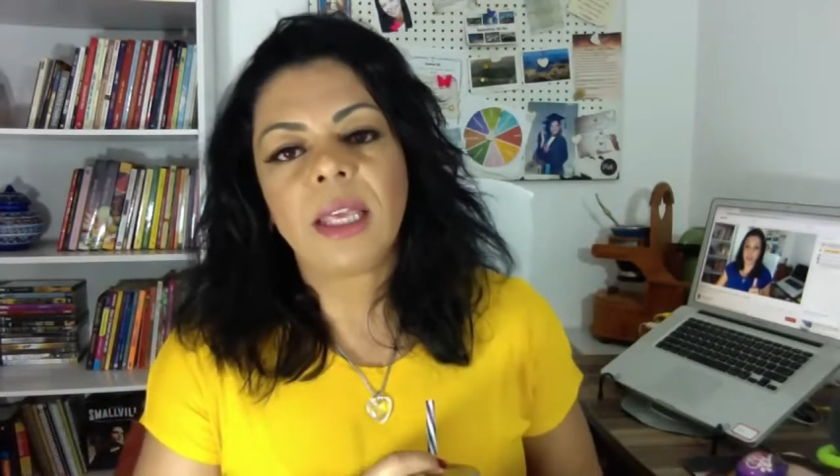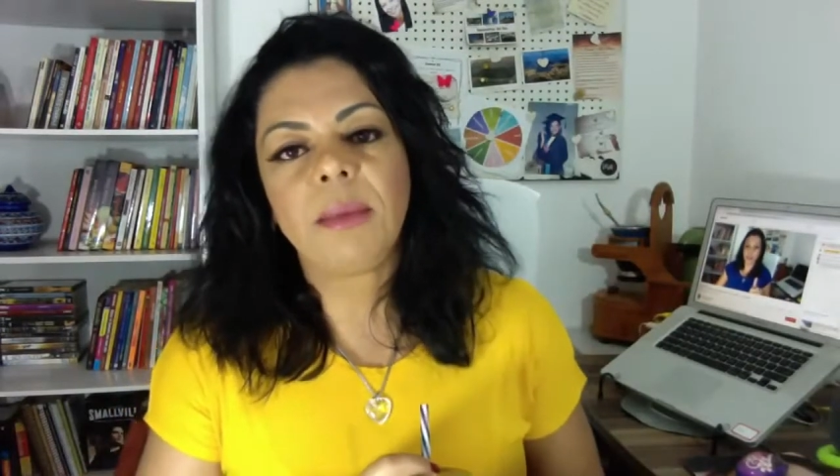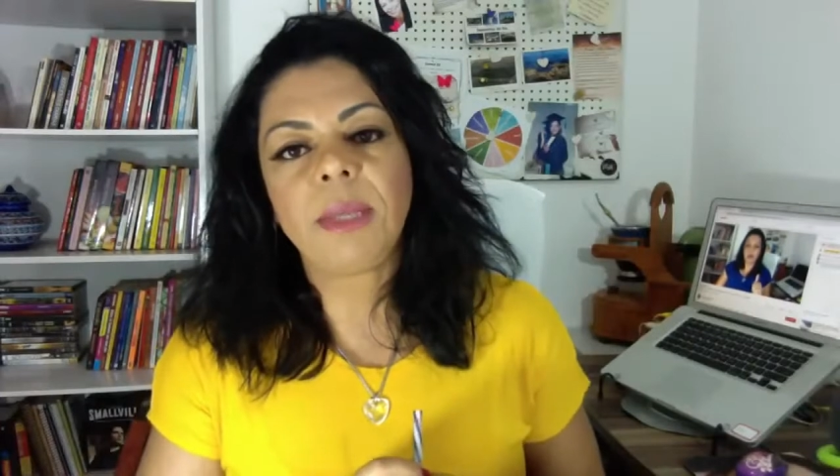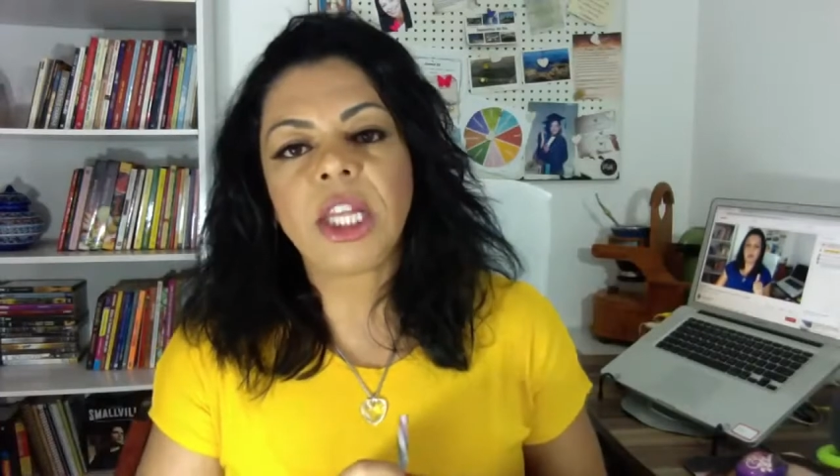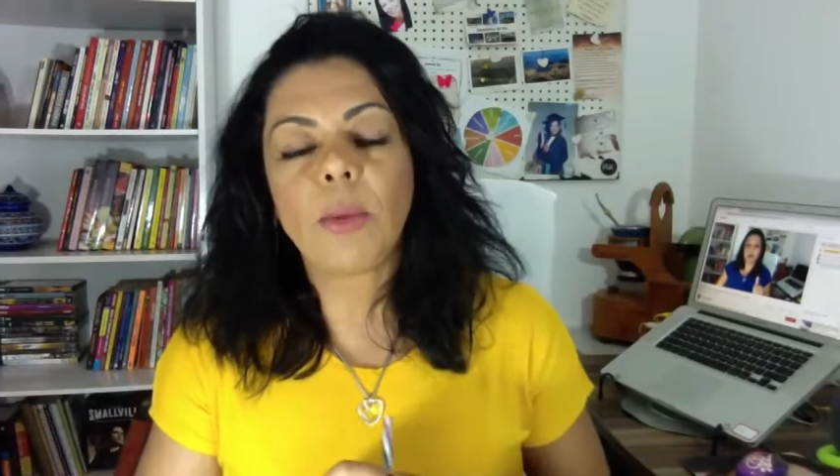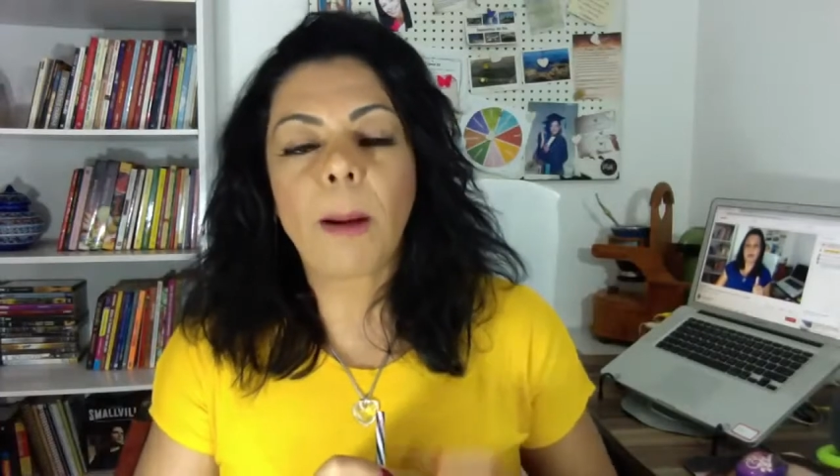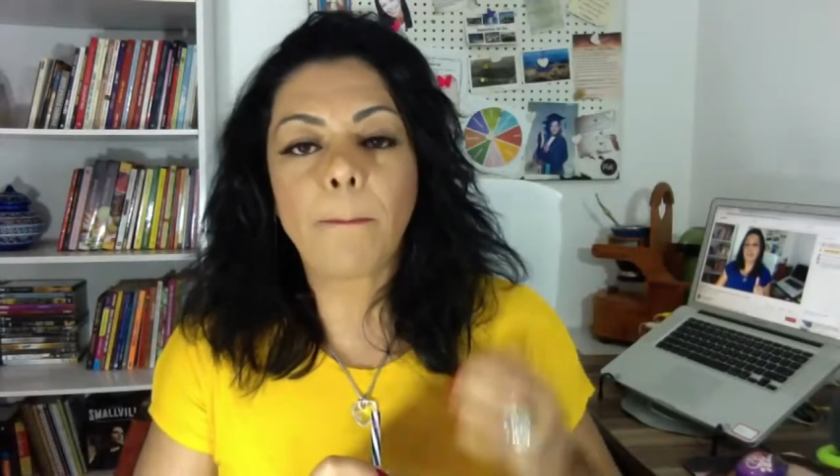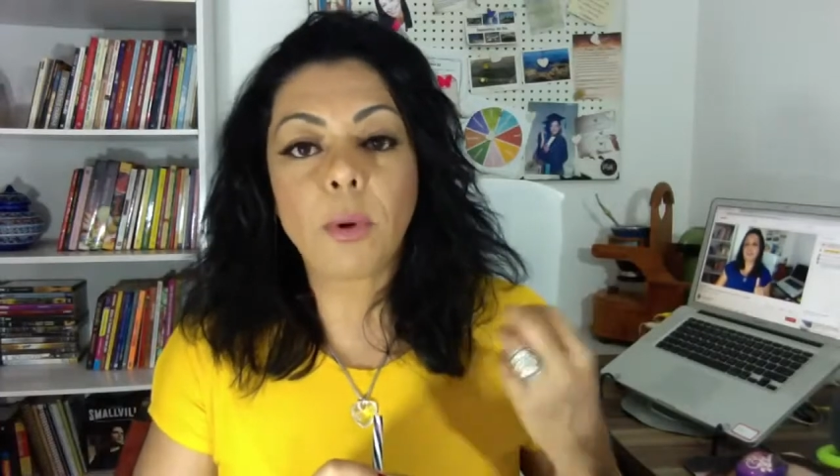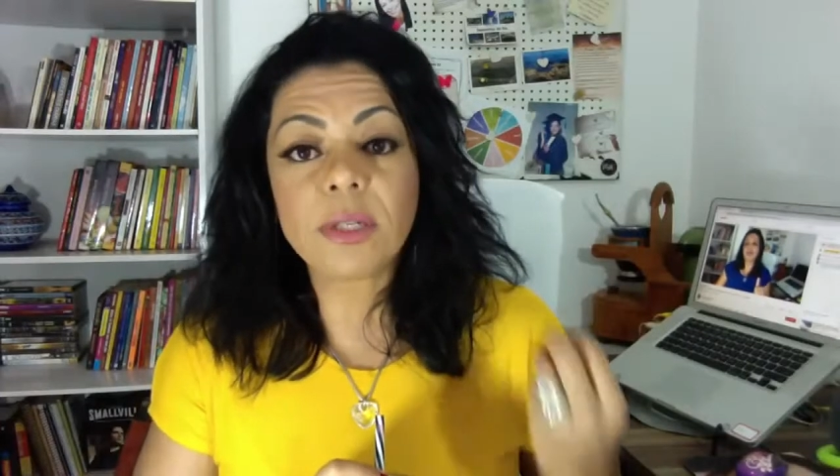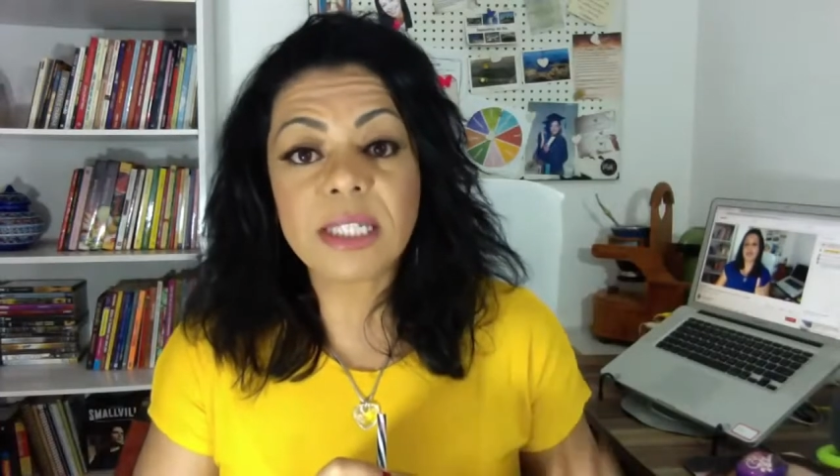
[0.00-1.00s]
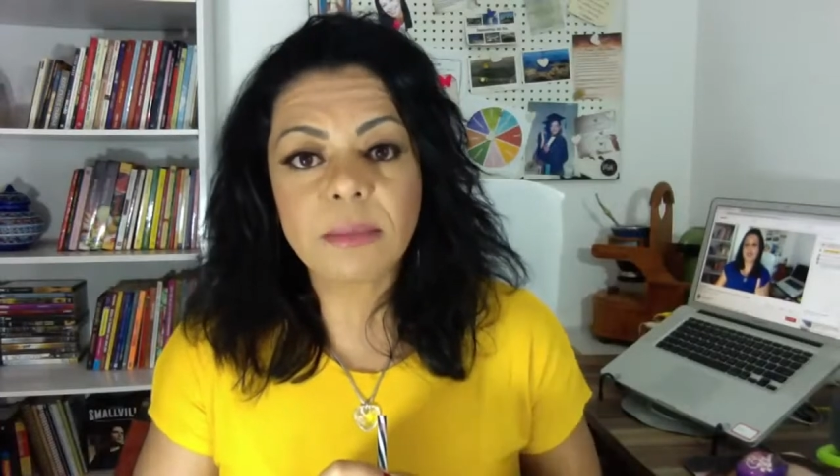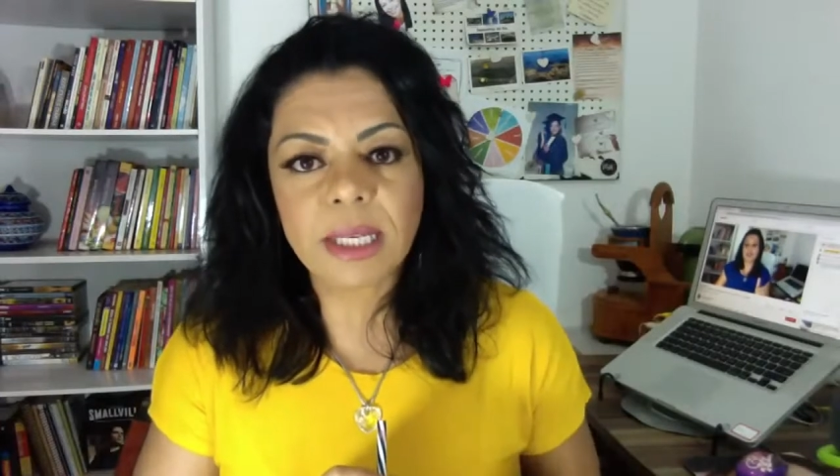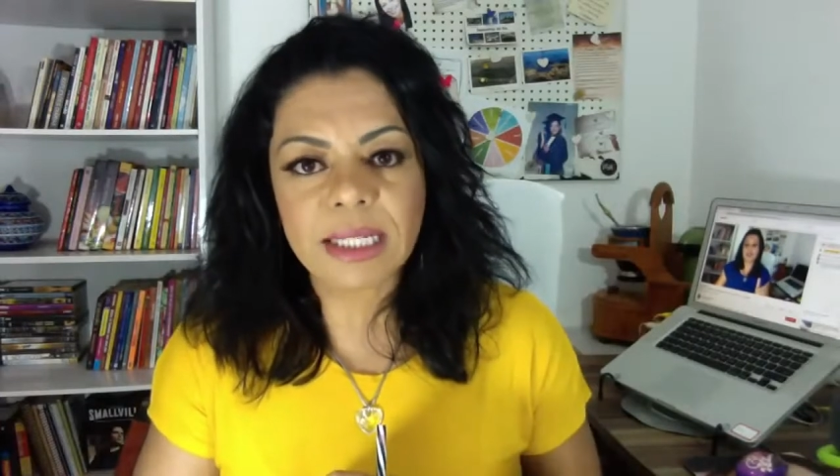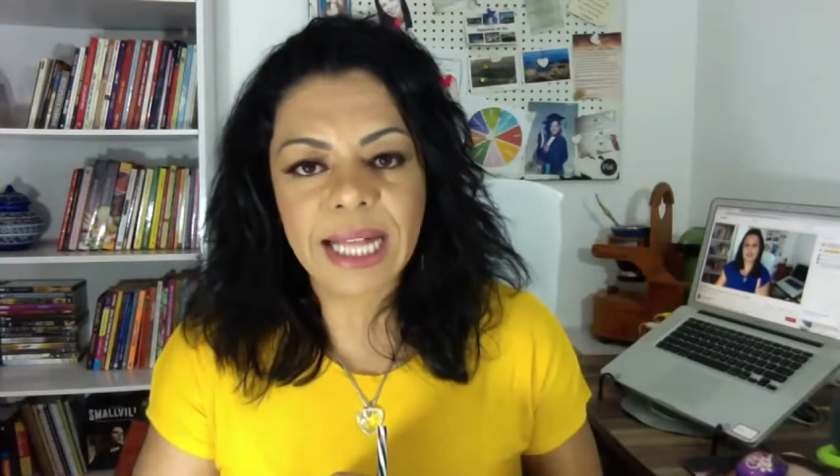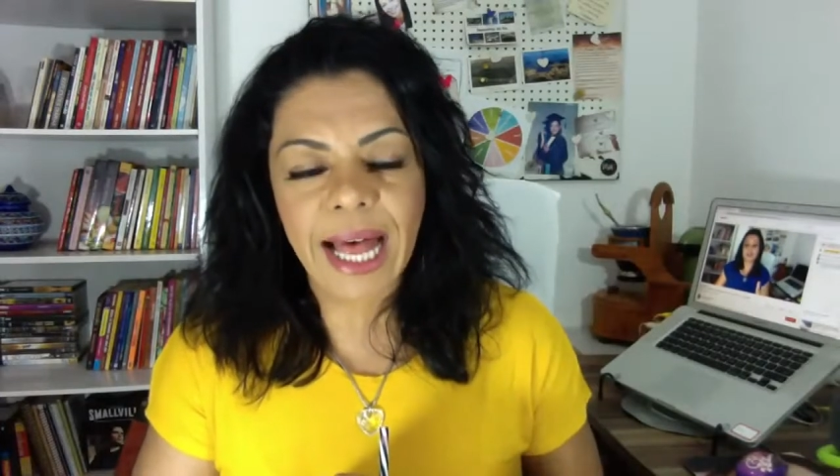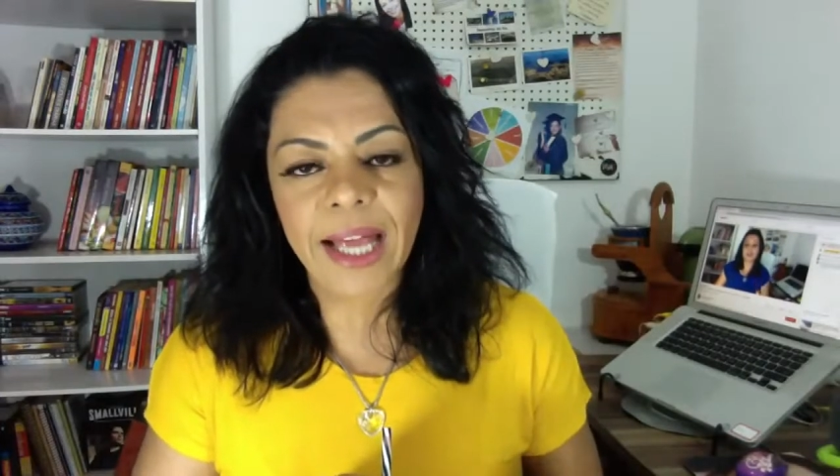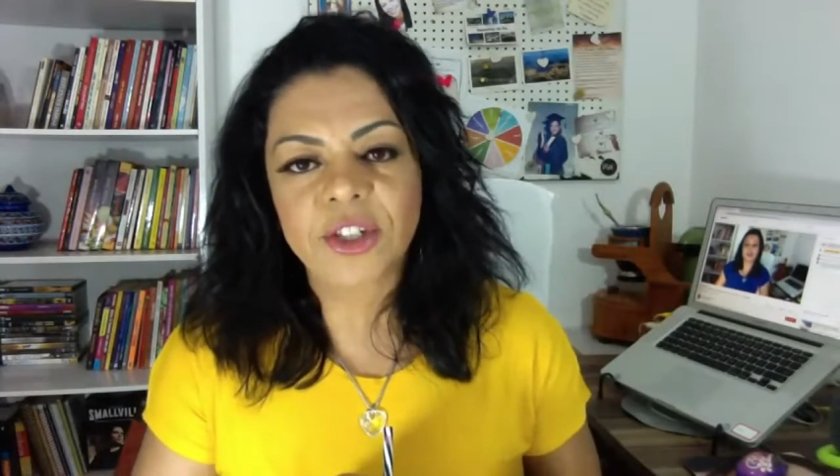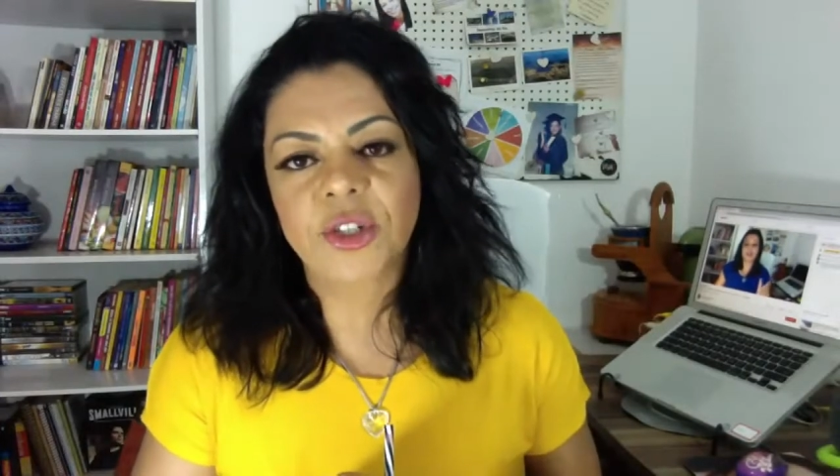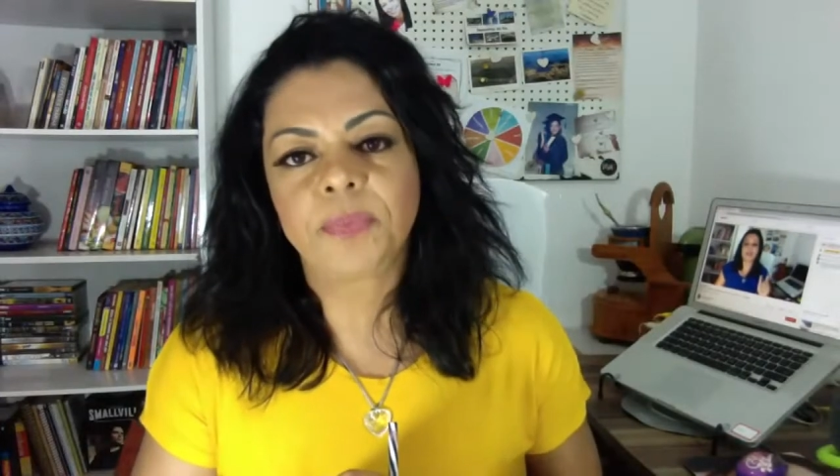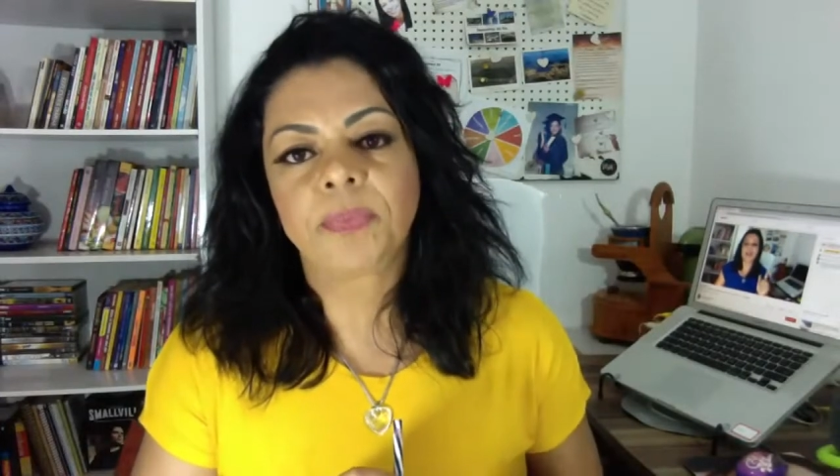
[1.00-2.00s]
que me deu uma
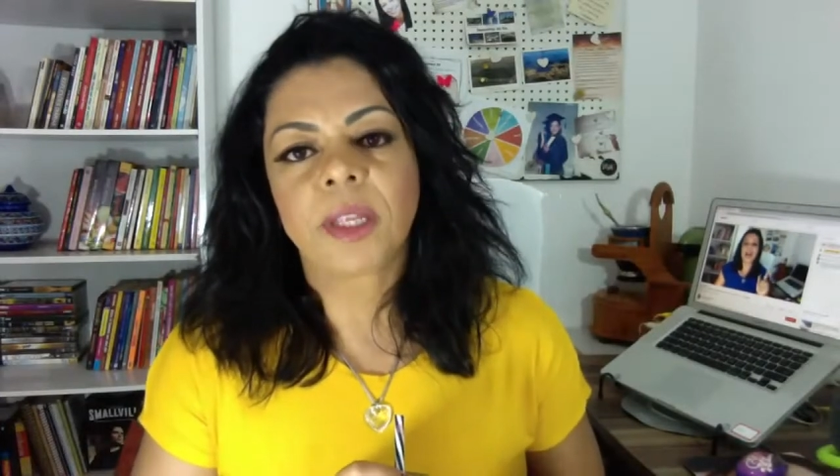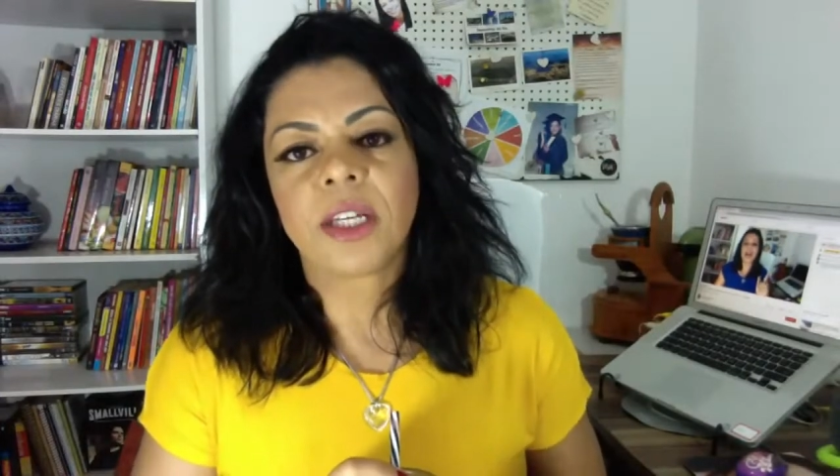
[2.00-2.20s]
possibilidade